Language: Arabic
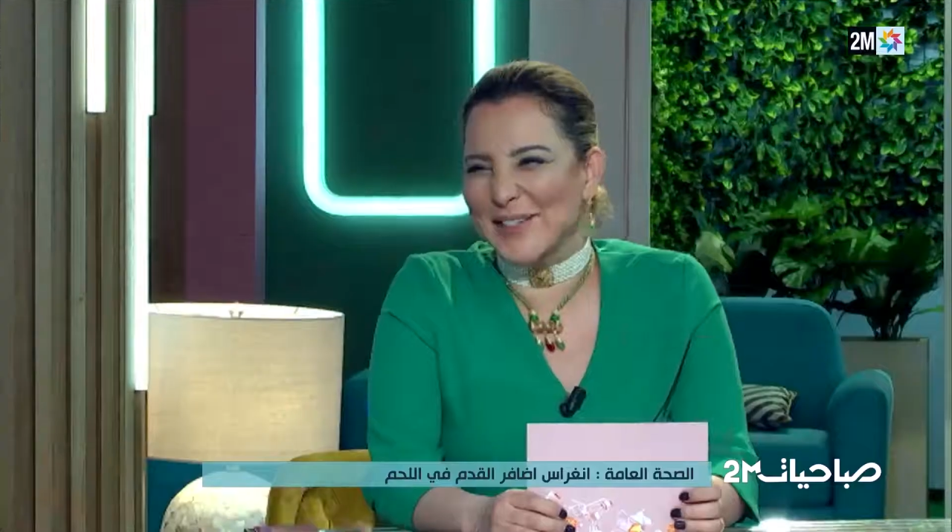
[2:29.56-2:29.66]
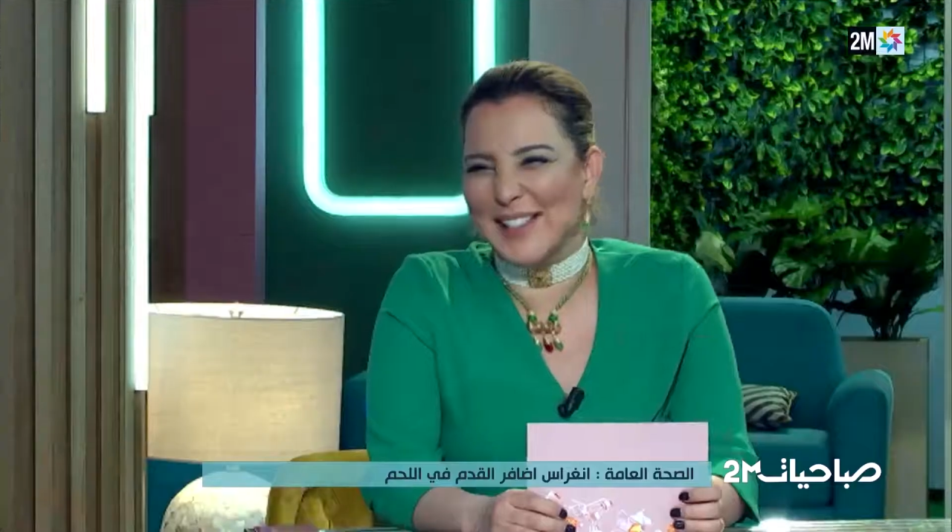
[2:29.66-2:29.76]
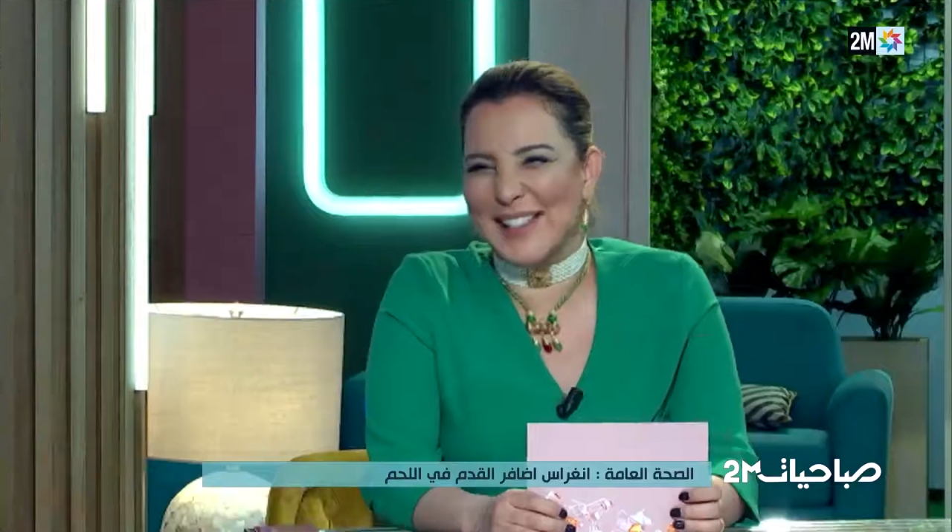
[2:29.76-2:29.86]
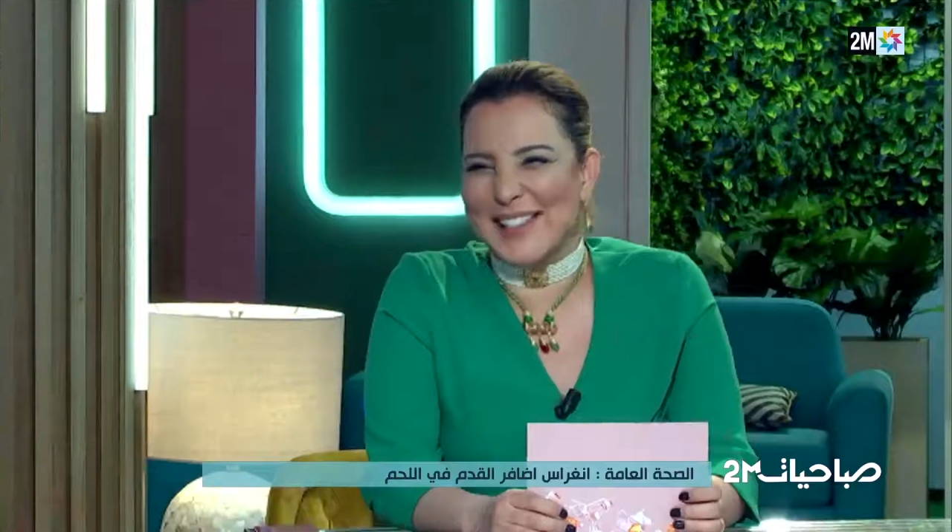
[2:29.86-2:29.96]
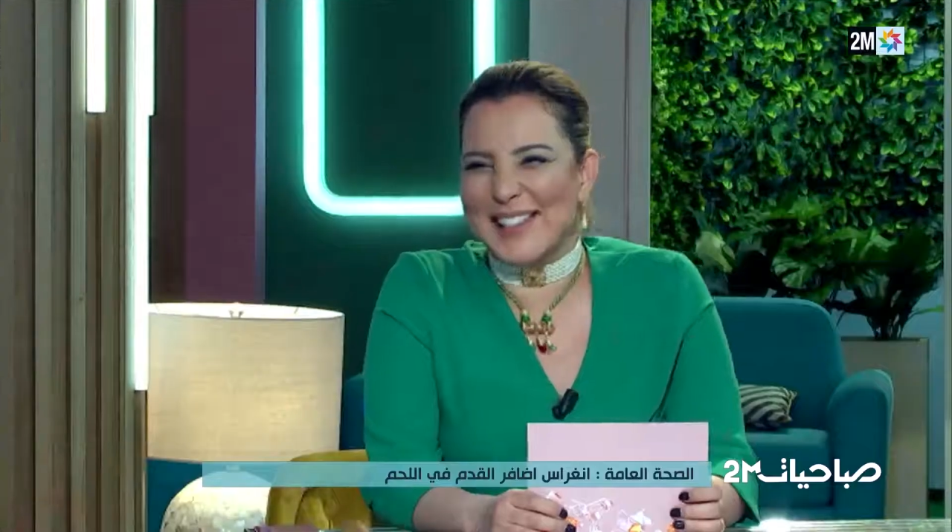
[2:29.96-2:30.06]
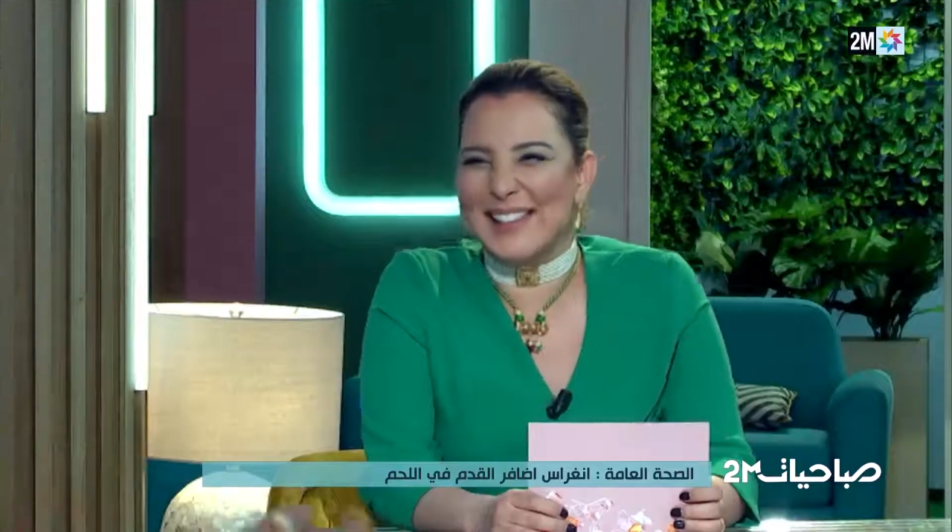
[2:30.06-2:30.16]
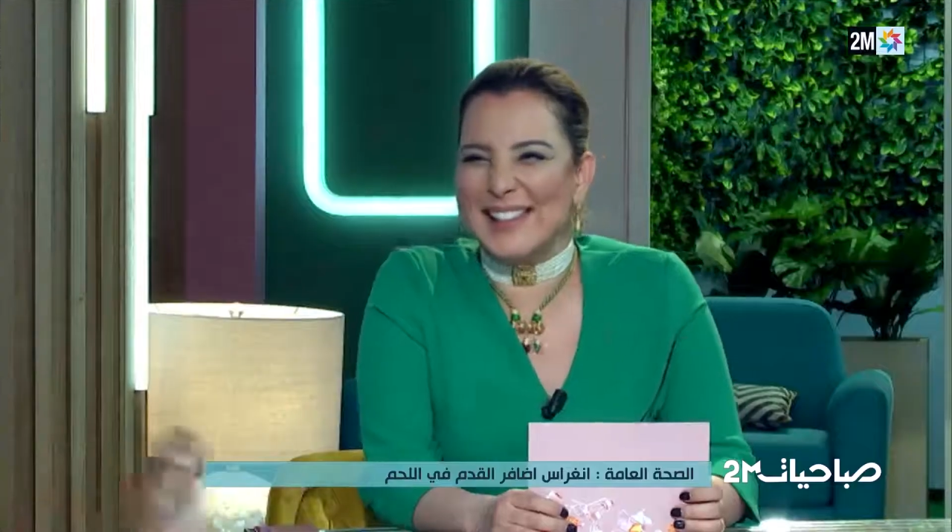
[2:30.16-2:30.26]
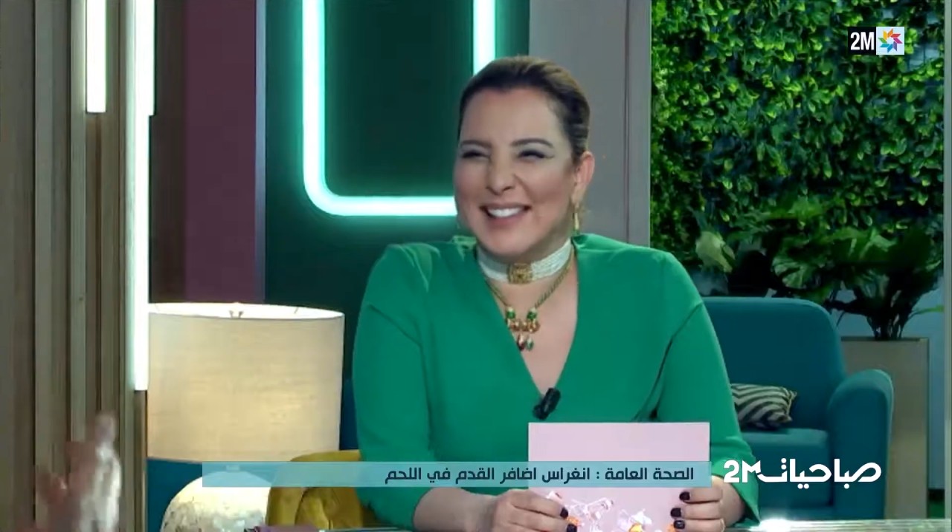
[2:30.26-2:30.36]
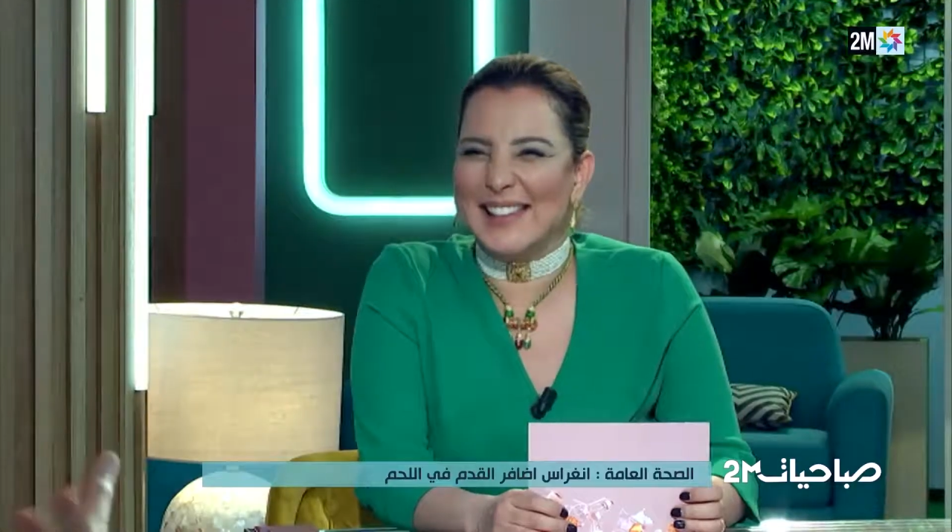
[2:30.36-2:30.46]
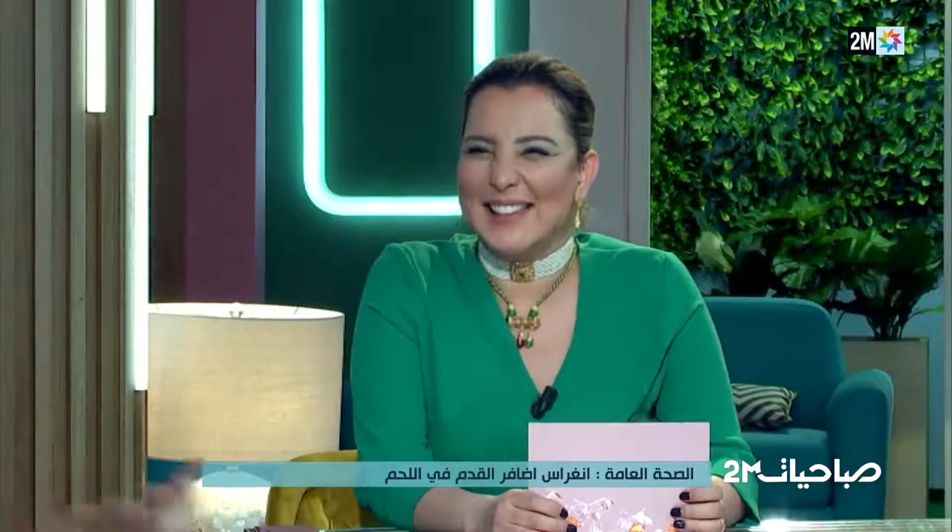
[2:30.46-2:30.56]
آه، وي
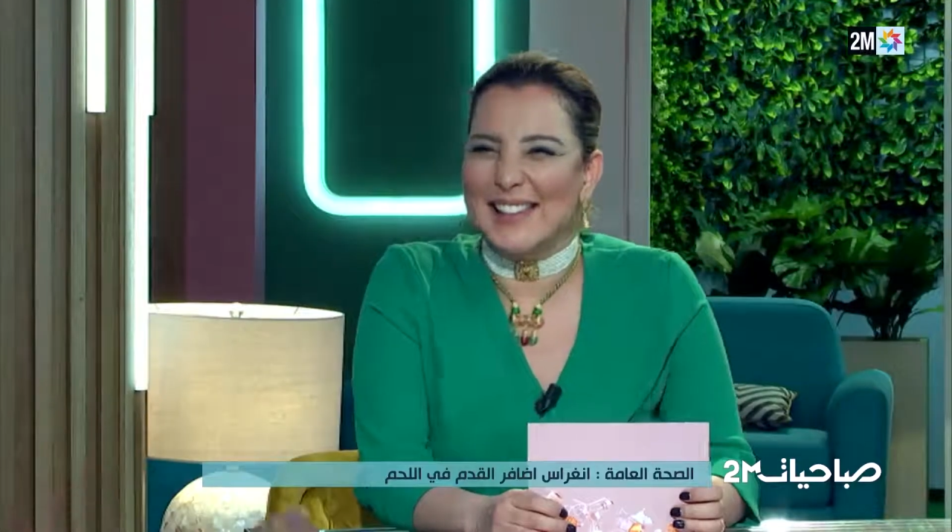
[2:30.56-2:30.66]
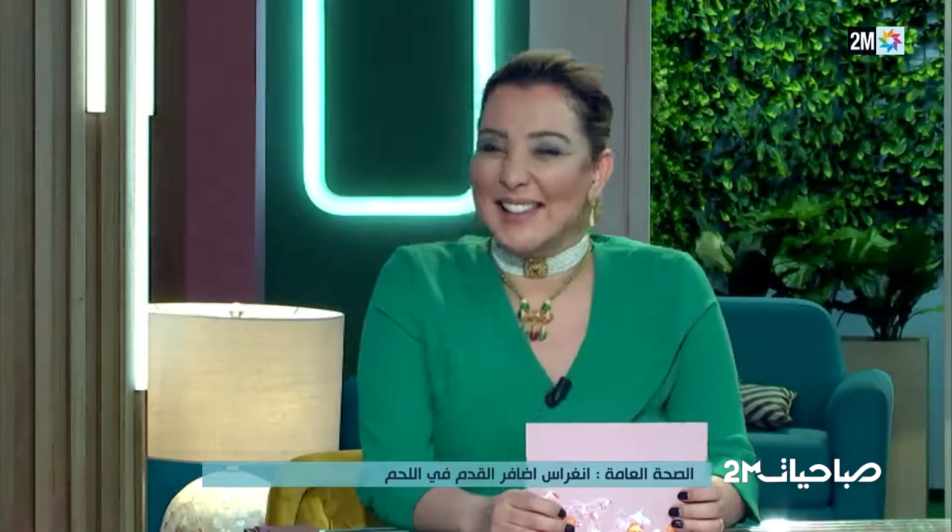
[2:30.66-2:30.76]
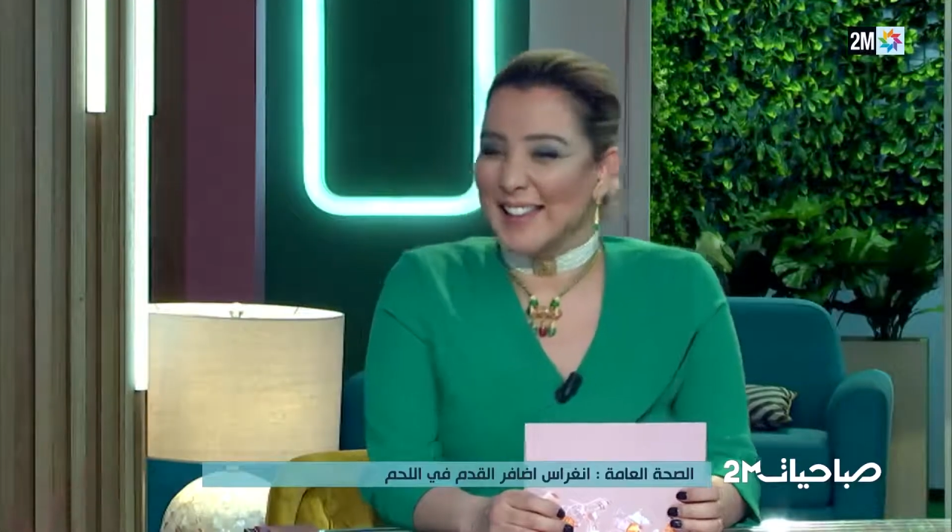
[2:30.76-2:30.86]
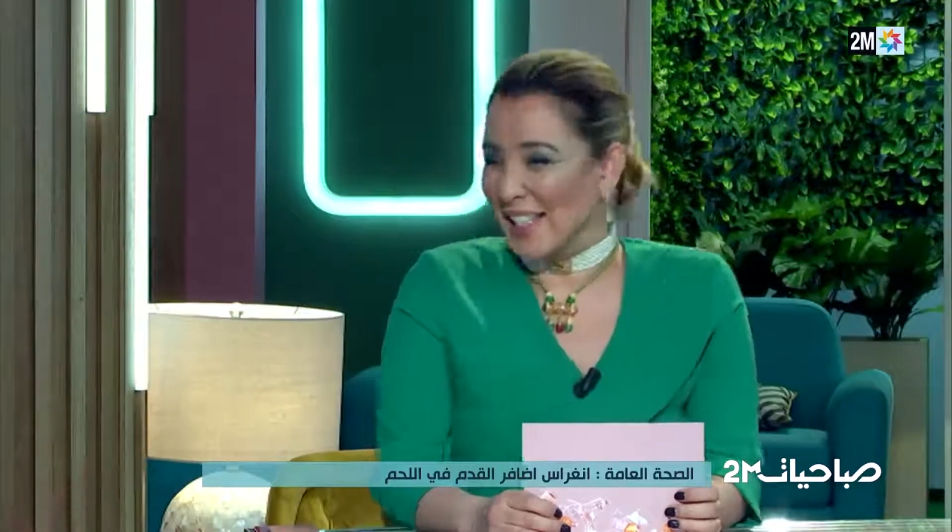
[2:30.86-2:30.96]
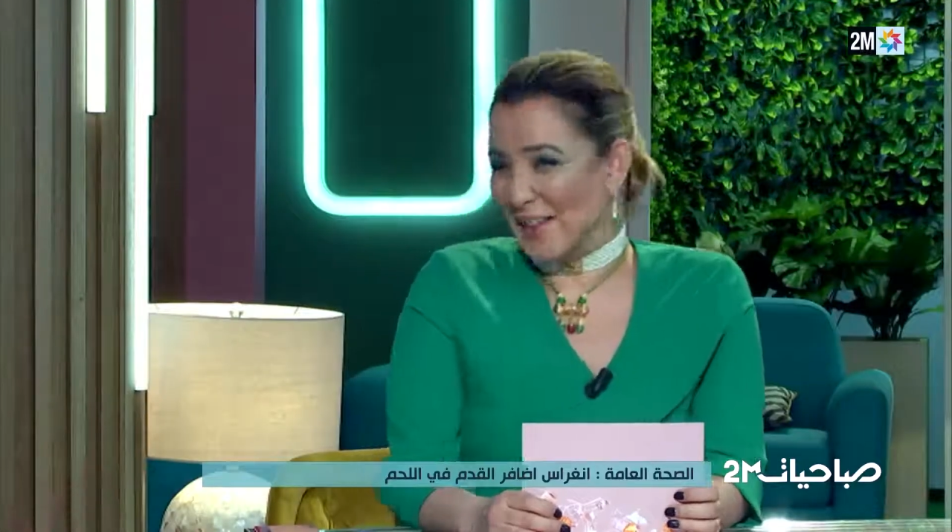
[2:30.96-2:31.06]
هادشي كنعيشوه مع